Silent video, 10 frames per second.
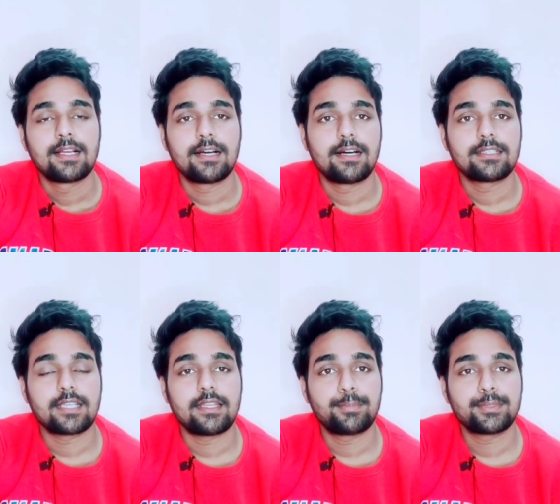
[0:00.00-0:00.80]
आ, हाँ,
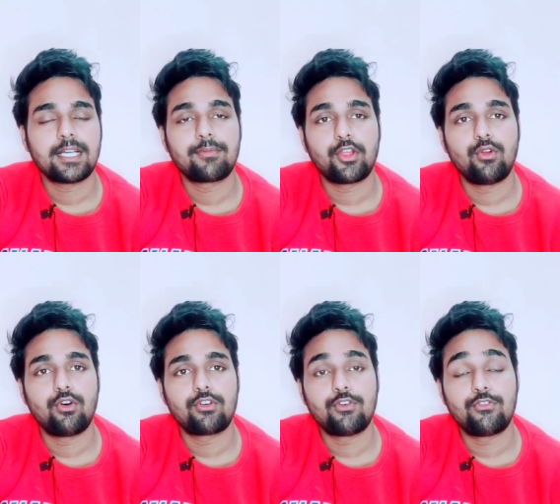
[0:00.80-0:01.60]
सारे पंजाब के
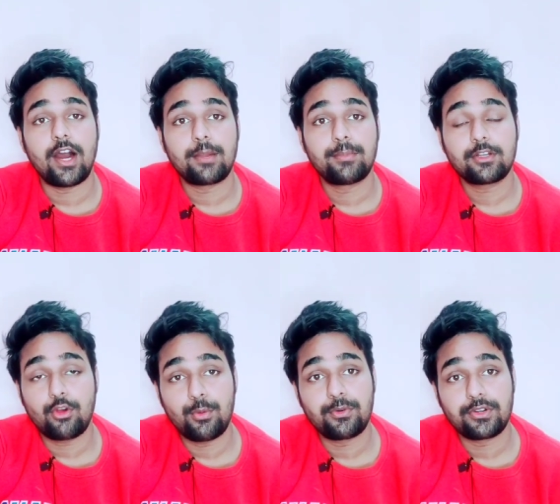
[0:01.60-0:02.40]
लोग वो फार्मर
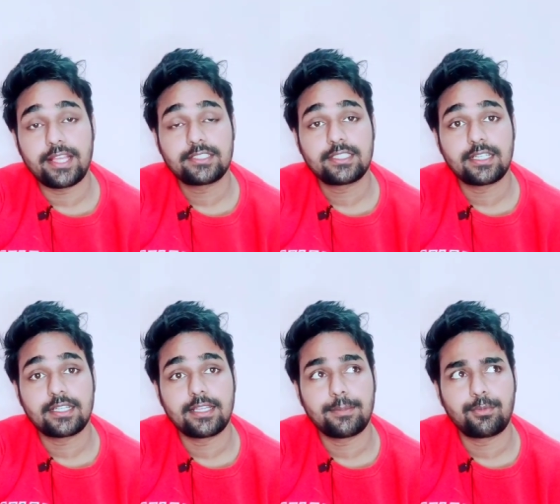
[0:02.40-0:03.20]
को प्रोटेस्ट कर
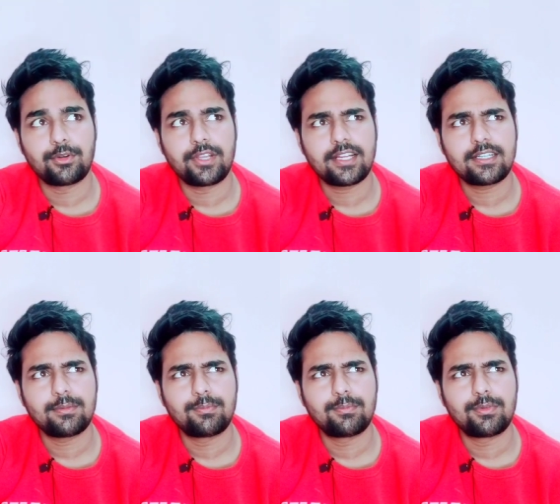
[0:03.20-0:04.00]
रहे हैं प्रोटेक्ट
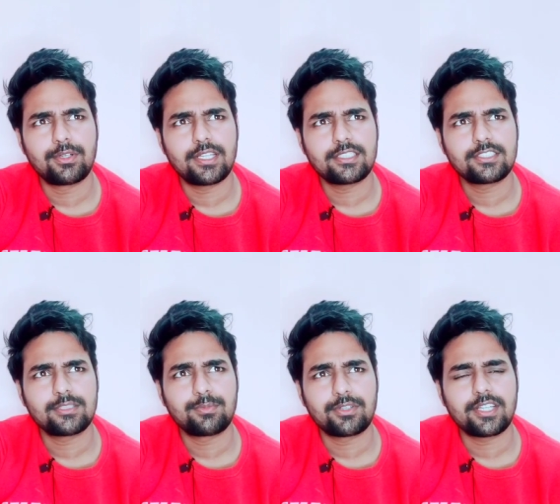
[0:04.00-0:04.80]
प्रोटेस्ट
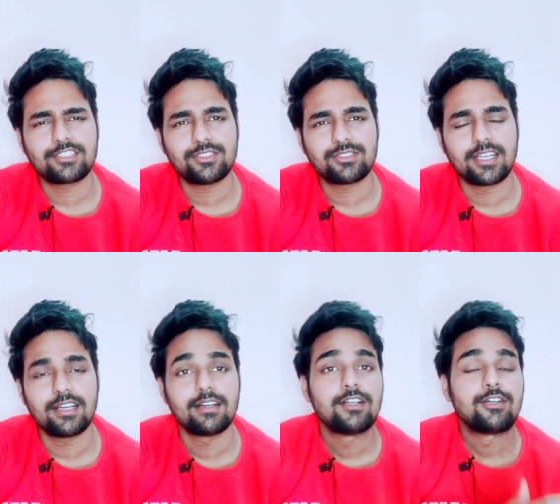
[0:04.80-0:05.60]
प्रोटेस्ट होता है ना
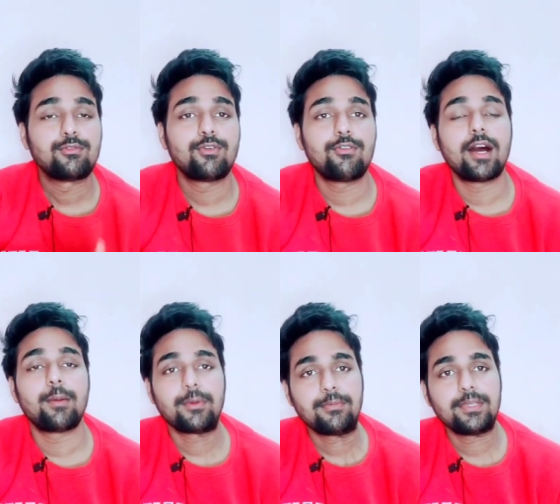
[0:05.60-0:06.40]
वो वहाँ
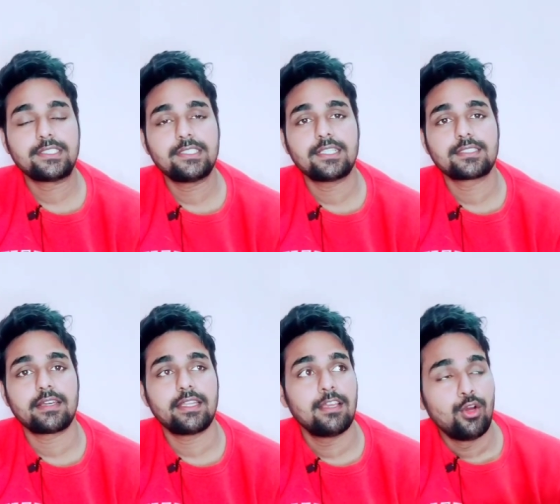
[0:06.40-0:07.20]
पे बिजी हैं
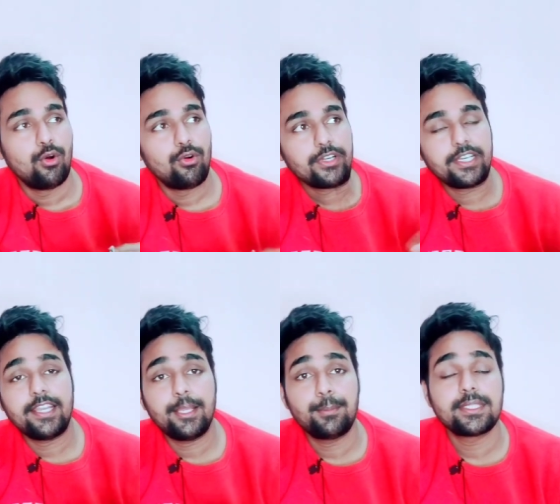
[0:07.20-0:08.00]
सारे और
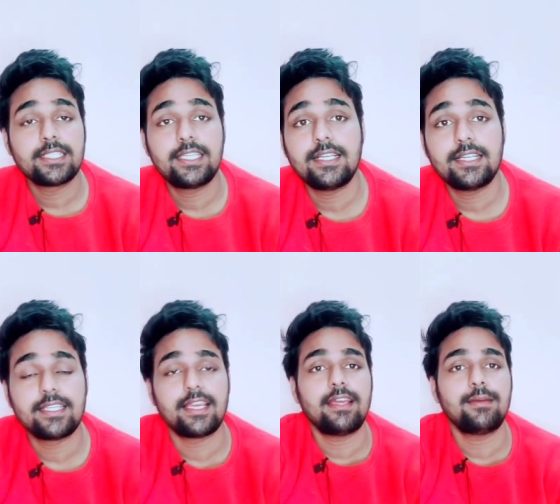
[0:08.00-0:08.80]
ट्रेनें बंद की गई
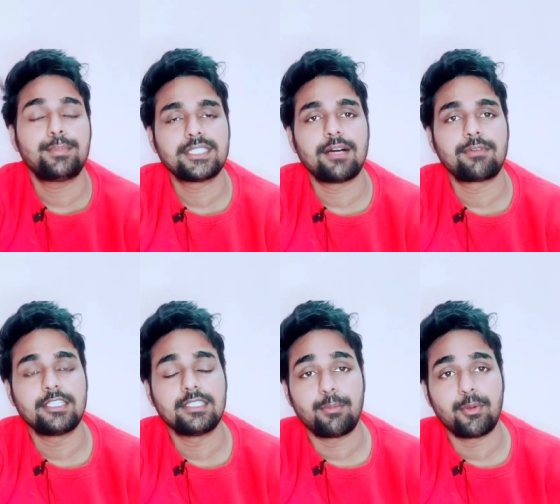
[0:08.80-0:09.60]
हैं पंजाब
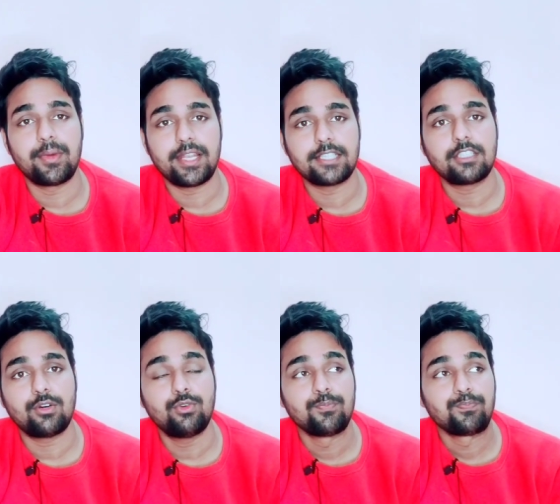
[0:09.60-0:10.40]
की यहाँ पे मैं रहता
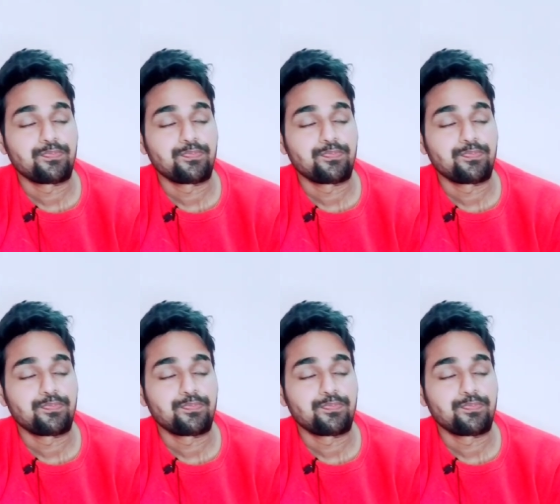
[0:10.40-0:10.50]
हूँ